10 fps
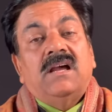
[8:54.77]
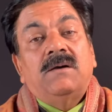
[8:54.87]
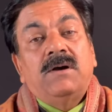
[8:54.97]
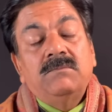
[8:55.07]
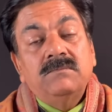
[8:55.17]

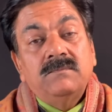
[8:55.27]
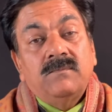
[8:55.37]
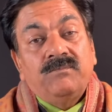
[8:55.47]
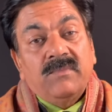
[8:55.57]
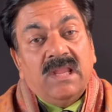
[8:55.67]
अब हम
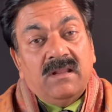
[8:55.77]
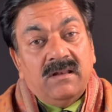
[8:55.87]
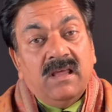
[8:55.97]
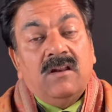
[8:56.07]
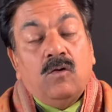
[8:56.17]

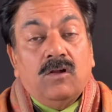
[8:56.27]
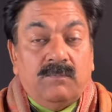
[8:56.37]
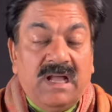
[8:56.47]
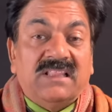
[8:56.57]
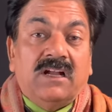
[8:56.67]
नर और
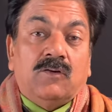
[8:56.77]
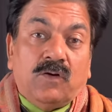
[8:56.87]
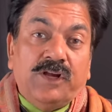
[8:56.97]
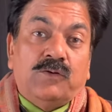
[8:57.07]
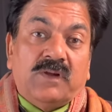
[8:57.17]
मादा
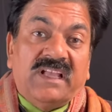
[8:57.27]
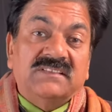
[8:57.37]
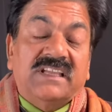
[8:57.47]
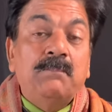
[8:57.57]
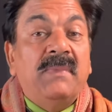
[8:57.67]
टॉकी
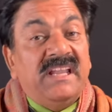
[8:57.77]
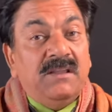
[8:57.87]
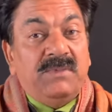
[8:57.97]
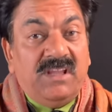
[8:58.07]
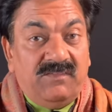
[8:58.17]
टोकेंस के
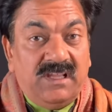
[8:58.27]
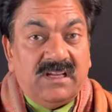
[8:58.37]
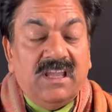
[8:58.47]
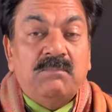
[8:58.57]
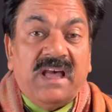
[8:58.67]
मेटिंग बिहेवियर
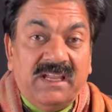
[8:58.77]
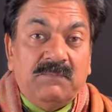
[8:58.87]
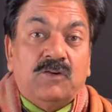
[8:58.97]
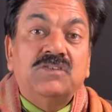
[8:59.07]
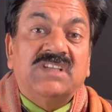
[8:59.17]
के बारे
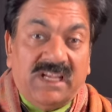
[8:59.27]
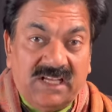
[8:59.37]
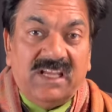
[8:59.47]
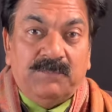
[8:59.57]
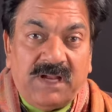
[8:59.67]
में कुछ
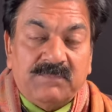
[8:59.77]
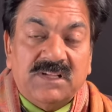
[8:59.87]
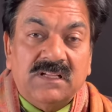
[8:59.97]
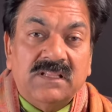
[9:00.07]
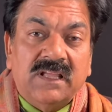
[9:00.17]
जानकारी प्राप्त
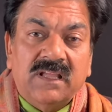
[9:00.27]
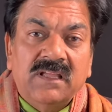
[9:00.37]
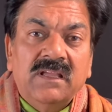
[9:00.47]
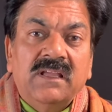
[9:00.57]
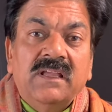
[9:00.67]
करते हैं
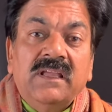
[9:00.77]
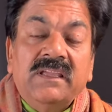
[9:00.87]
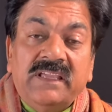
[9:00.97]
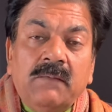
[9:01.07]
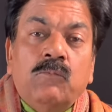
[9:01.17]

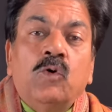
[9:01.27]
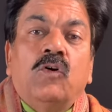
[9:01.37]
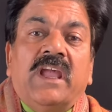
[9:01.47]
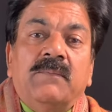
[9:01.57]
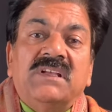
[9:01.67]
ये
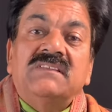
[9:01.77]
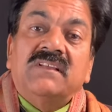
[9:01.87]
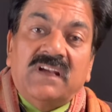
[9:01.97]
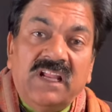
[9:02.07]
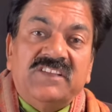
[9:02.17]
मोनोगेमस
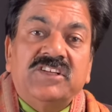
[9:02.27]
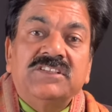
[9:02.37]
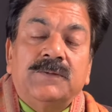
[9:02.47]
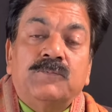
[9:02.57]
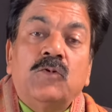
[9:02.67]

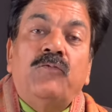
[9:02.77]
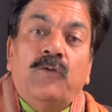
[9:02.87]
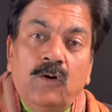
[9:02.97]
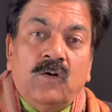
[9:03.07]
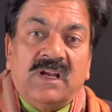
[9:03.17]
रिलेशनशिप को
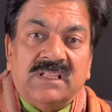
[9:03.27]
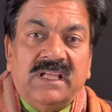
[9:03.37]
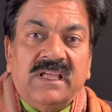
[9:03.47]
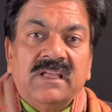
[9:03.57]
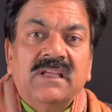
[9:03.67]
फॉलो करते
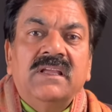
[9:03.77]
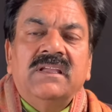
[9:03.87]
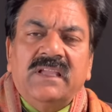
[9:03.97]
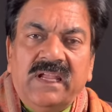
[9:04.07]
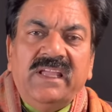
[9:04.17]

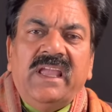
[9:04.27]
हैं यानी